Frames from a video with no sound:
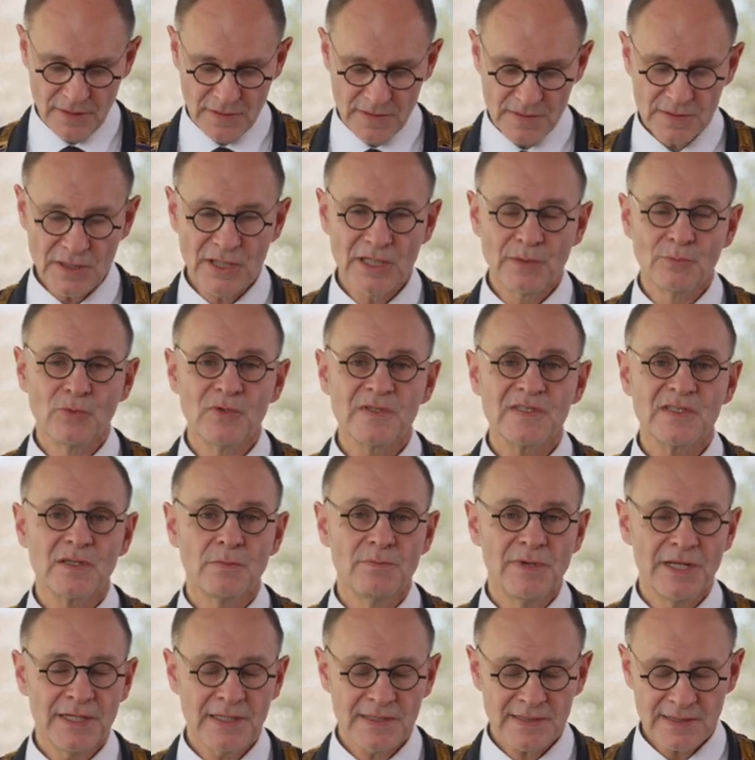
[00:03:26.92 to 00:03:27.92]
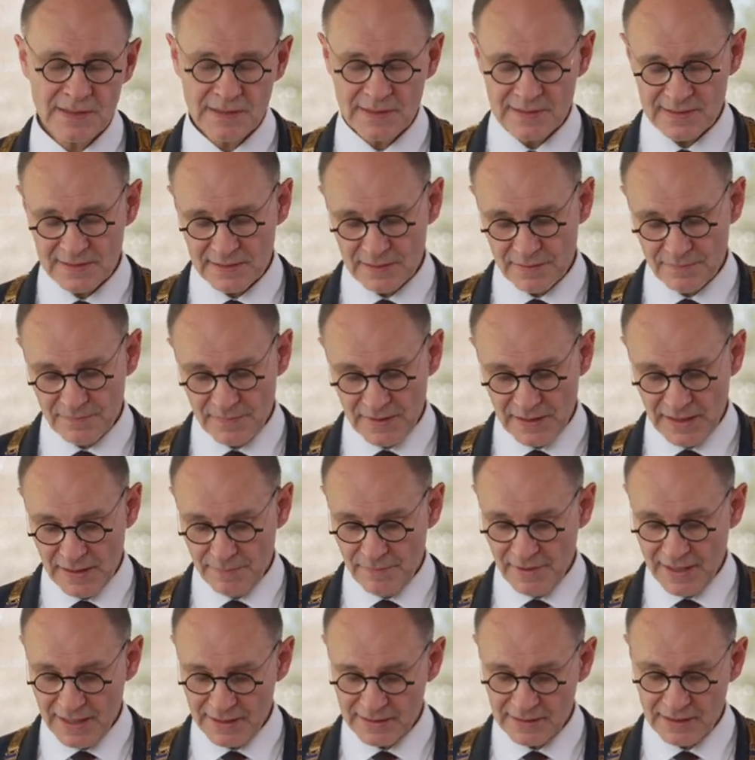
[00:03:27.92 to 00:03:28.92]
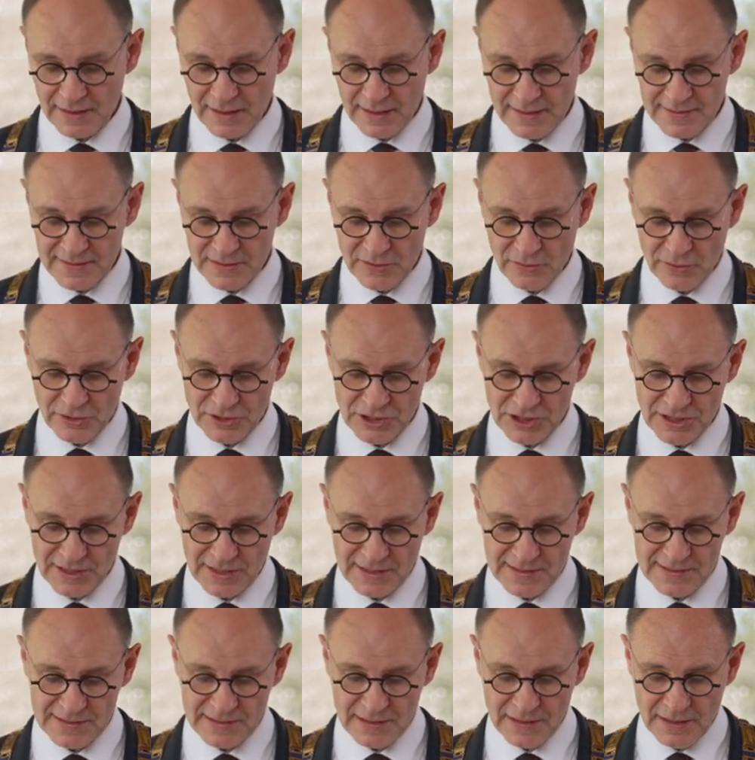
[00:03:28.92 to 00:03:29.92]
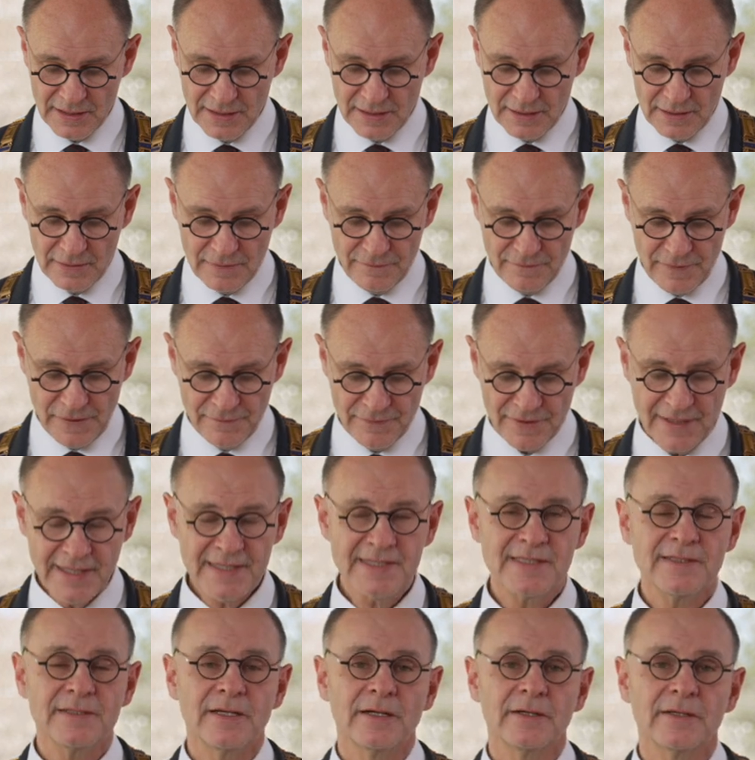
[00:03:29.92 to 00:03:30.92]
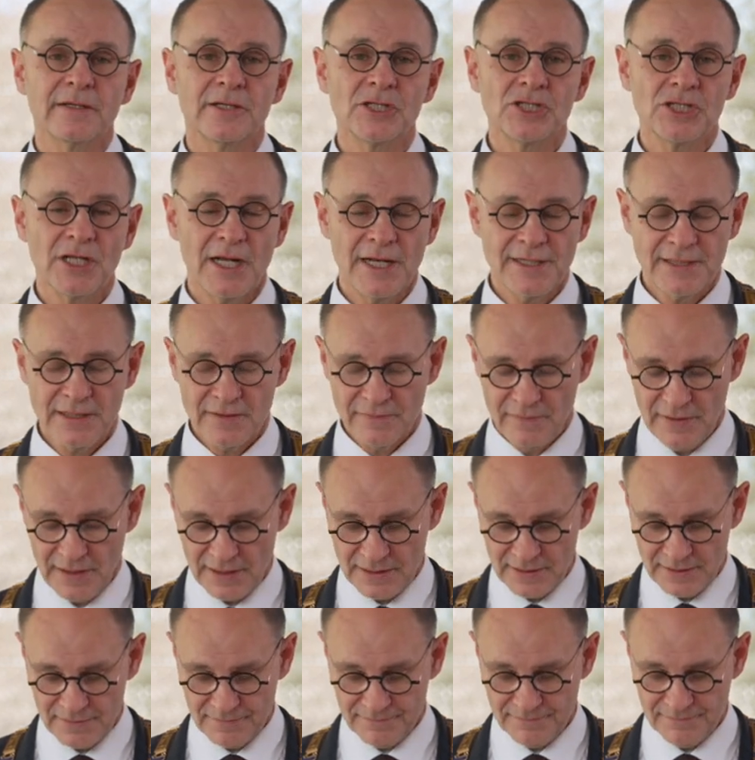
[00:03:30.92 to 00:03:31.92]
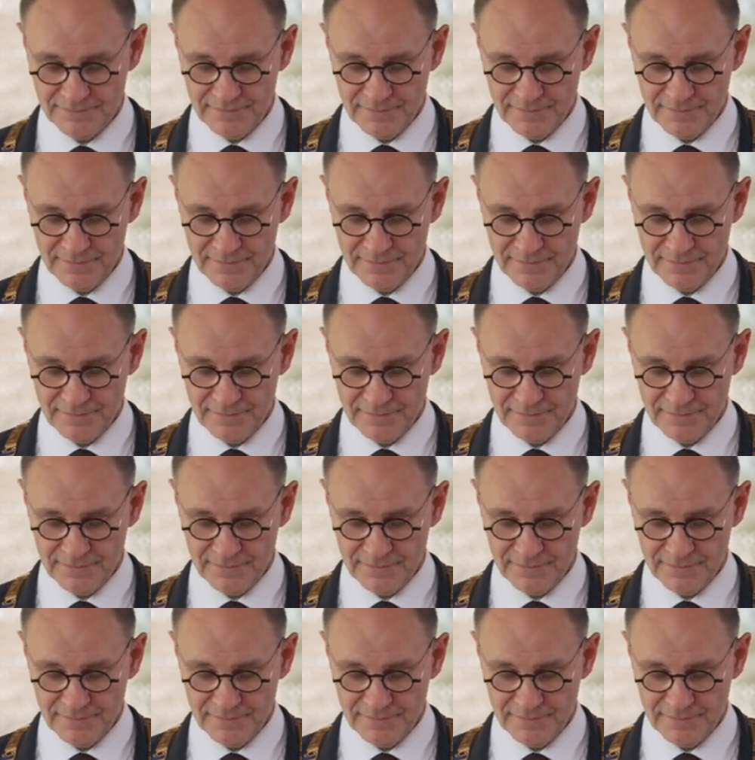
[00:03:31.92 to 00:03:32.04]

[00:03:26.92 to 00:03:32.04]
sondern muss zumindest im Landkreis Konstanz viel vernetzter gestaltet werden.